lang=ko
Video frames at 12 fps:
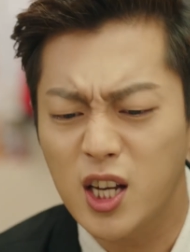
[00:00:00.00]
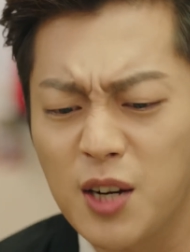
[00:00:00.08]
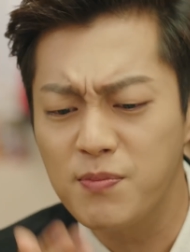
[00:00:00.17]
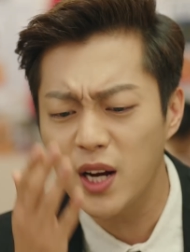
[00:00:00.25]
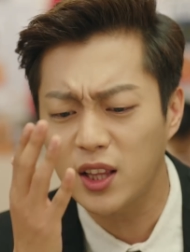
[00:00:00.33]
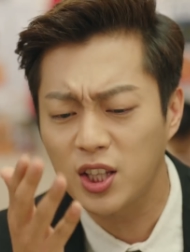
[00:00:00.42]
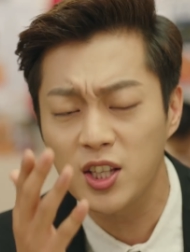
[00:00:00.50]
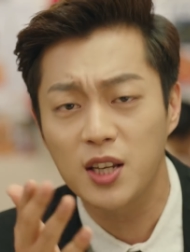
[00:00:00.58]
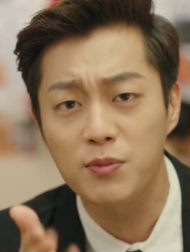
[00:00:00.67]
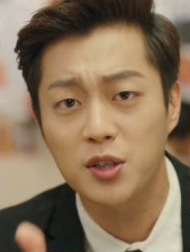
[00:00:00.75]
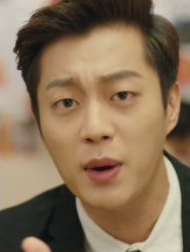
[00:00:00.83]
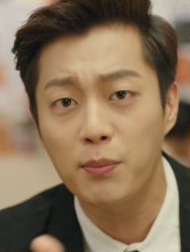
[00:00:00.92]
이 금 같은
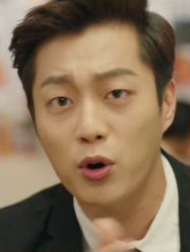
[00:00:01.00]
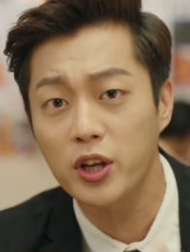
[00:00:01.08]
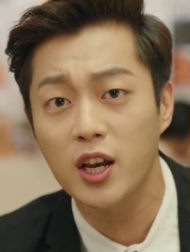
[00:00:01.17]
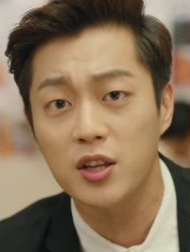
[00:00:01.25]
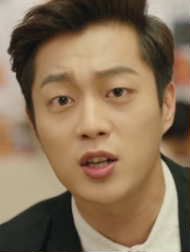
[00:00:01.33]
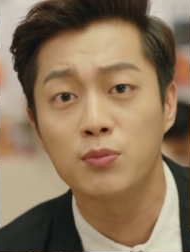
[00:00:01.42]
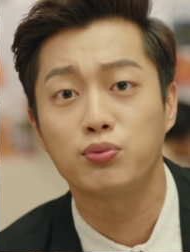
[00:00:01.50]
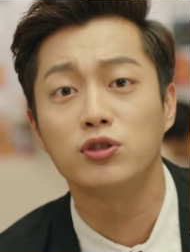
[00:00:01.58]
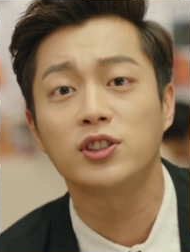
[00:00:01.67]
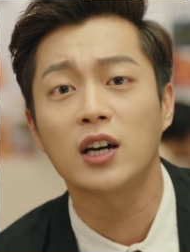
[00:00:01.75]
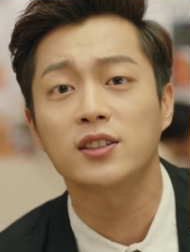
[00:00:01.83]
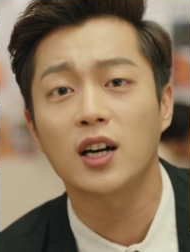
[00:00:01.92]
김치만 버리게 되는
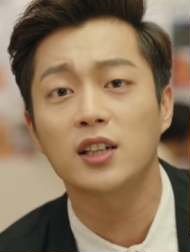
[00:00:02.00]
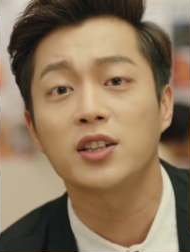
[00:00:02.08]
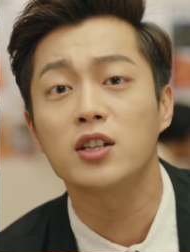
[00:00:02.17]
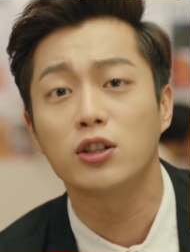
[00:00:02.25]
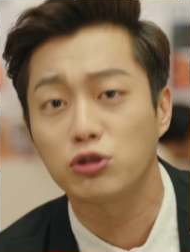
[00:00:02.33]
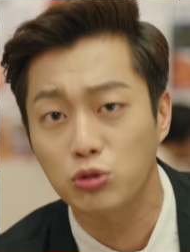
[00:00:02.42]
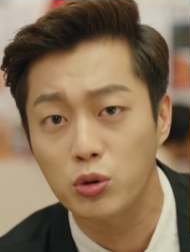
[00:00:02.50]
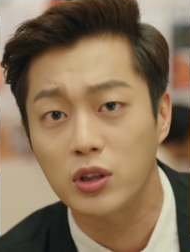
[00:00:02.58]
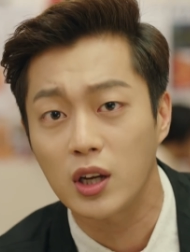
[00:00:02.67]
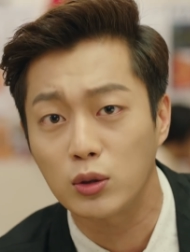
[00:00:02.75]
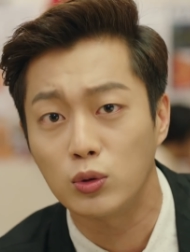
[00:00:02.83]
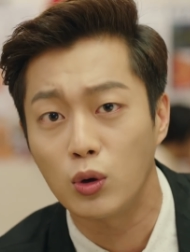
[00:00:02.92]
불상사가 생길 수도
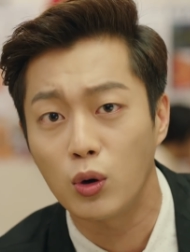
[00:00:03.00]
있다